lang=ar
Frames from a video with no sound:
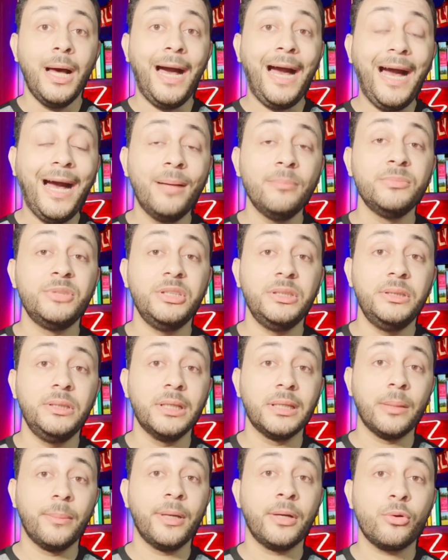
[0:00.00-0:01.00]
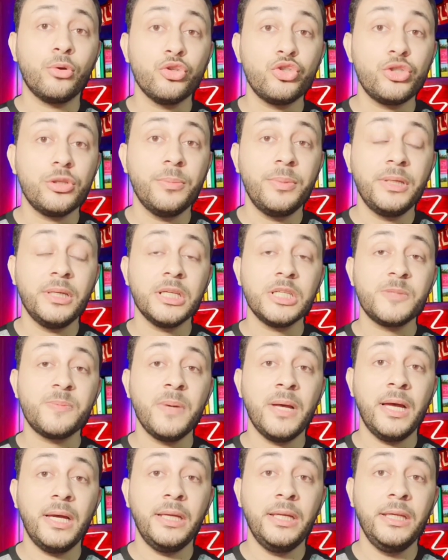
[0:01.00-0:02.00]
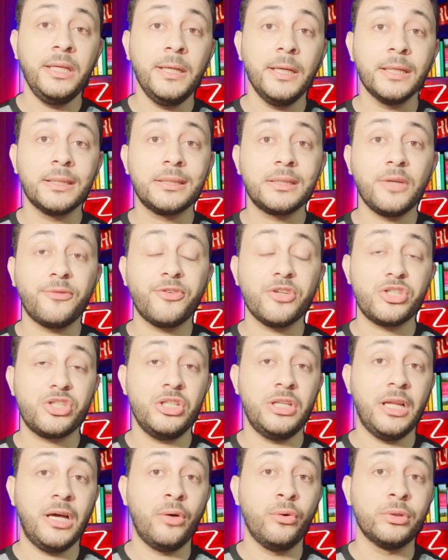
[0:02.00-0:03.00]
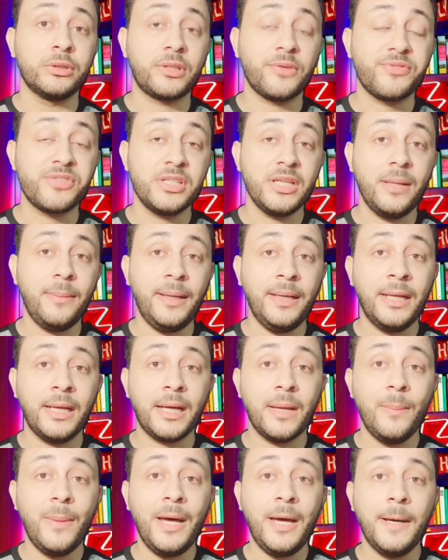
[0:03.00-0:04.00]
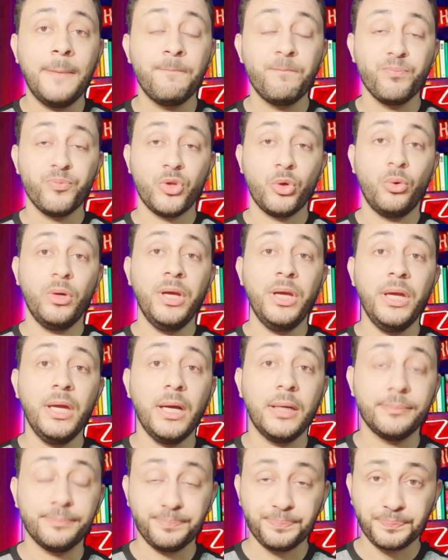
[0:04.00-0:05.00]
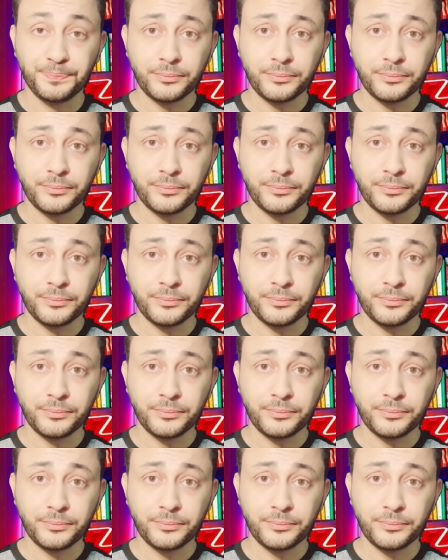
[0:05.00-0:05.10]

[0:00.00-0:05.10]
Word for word: حمدي يلا بقى نخش بالنسبه للتفاصيل اول تفصيله معانا يا جماعه وهي